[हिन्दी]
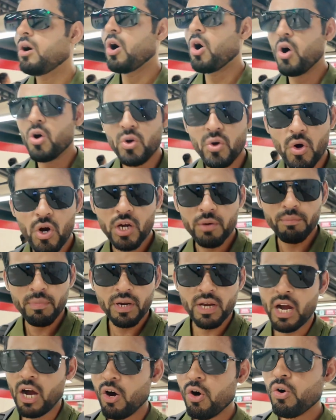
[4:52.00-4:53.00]

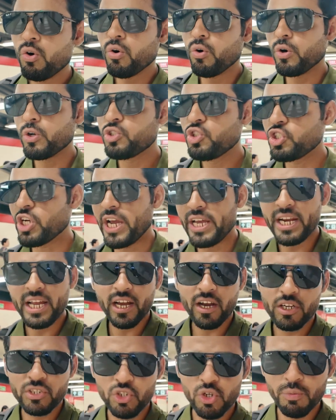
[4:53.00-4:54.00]
हांगकॉन्ग मकाओ और
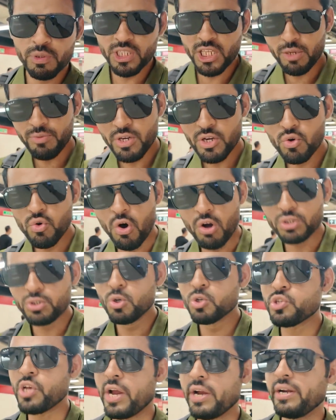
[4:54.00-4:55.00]
चाइना का जो मतलब ये
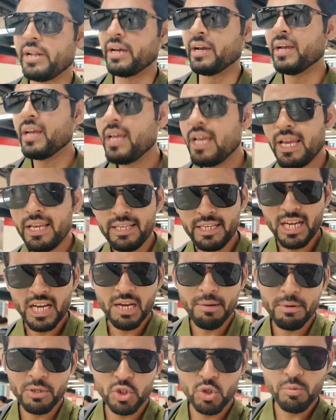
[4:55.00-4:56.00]
गोंगियो साइड है
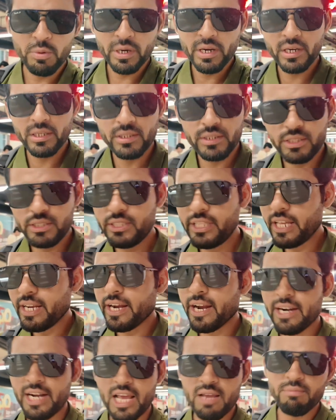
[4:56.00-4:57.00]
यहाँ पे तुम अगर
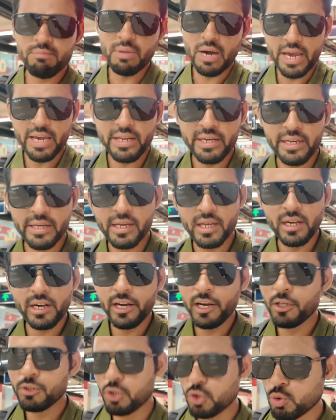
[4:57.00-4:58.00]
दिन के टाइम बाहर निकल
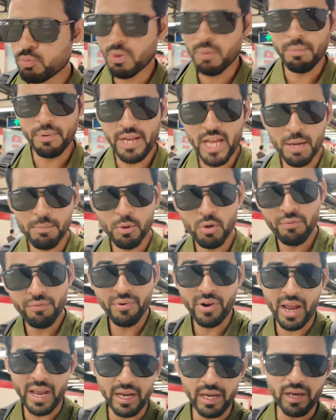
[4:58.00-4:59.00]
रहे हो तो तुम अपने आप को
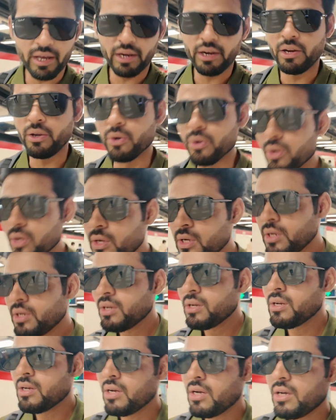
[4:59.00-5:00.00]
फ्राई कर रहे हो
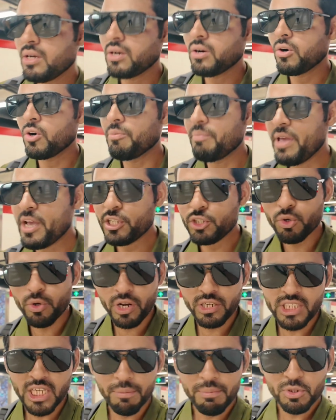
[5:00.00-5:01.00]
और मेक
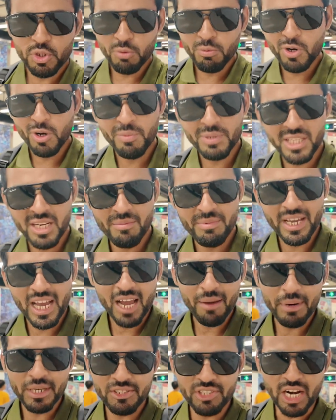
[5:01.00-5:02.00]
श्योर sure कि जब भी तुम लोग मतलब
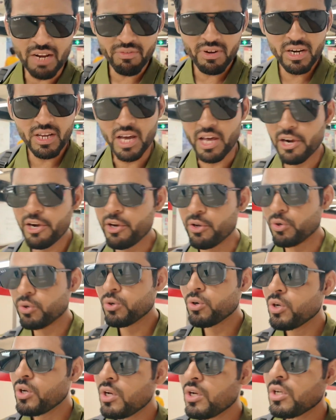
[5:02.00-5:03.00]
यहाँ पे ट्रैवल कर रहे
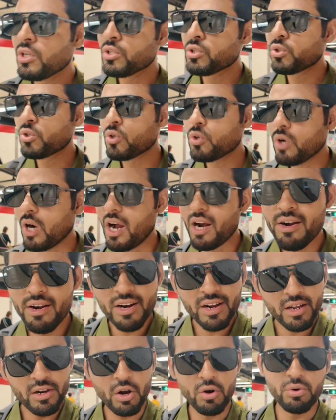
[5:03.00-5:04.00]
हो तो
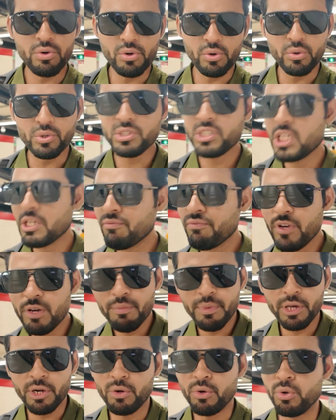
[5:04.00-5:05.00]
अंडरग्राउंड रहो
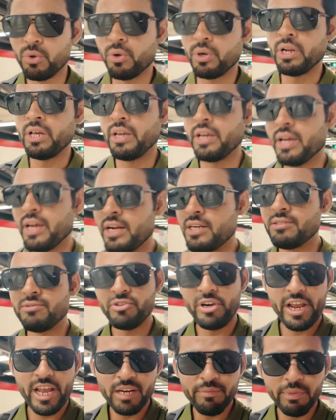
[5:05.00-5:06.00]
सबवे में रहो ठीक है
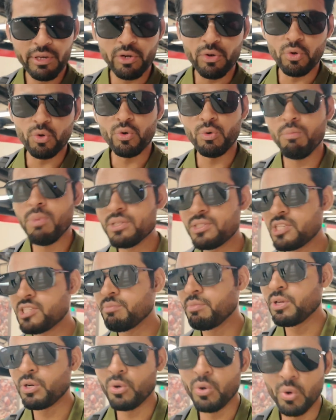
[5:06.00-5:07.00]
ट्रेन में रहो
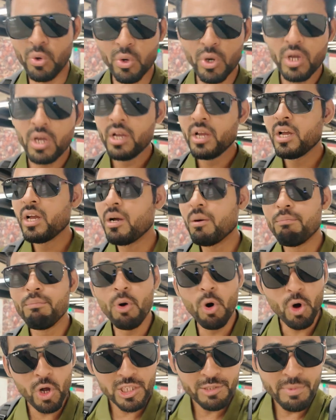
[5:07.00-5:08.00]
बसेज में रहो
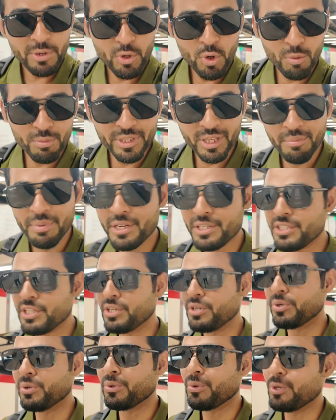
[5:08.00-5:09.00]
मॉल्स में घूमते
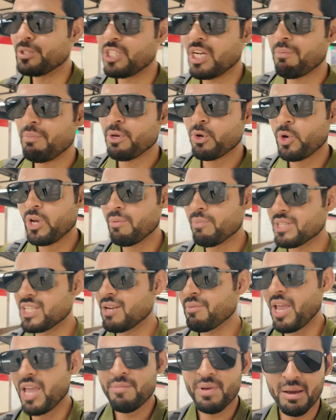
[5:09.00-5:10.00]
फिरते रहो और जब भी कोई
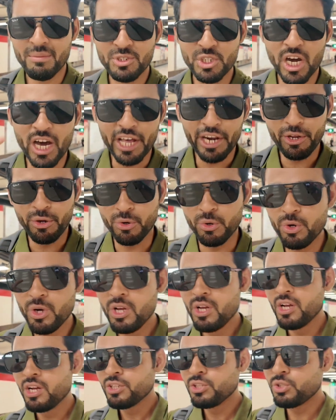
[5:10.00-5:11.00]
मतलब कहीं पर आप जा रहे हो
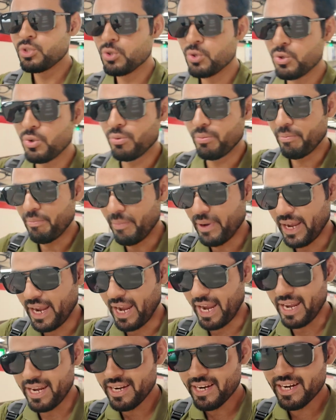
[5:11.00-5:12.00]
तो
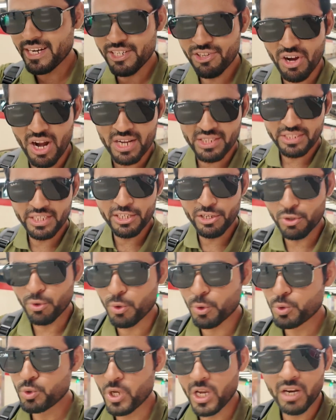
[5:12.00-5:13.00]
इनर ट्रांजिट
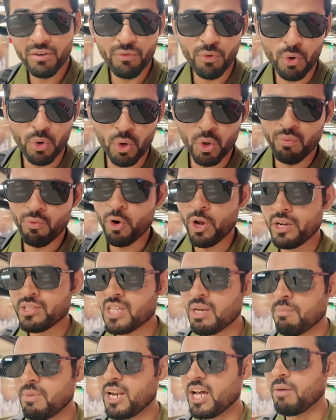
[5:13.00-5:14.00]
रूट जो है ना वो लो फॉर
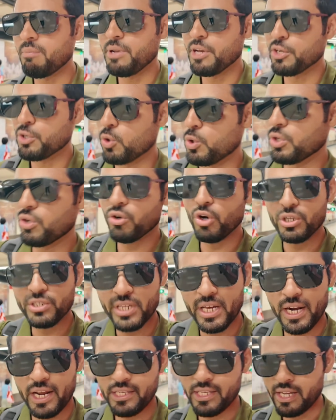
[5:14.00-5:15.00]
एग्जाम्पल आपने रोड तो
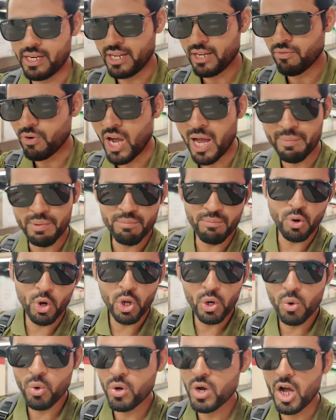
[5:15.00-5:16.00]
क्रॉस करके जाना है वहाँ पर
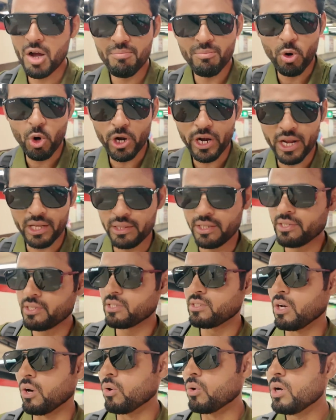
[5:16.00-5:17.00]
मॉल होगा अब मॉल के अंदर
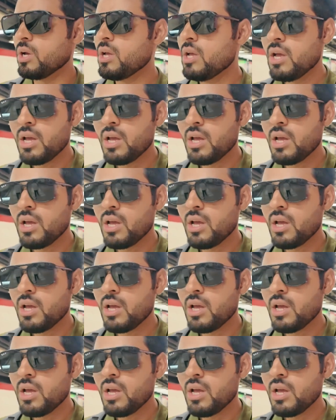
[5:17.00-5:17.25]
से जाओ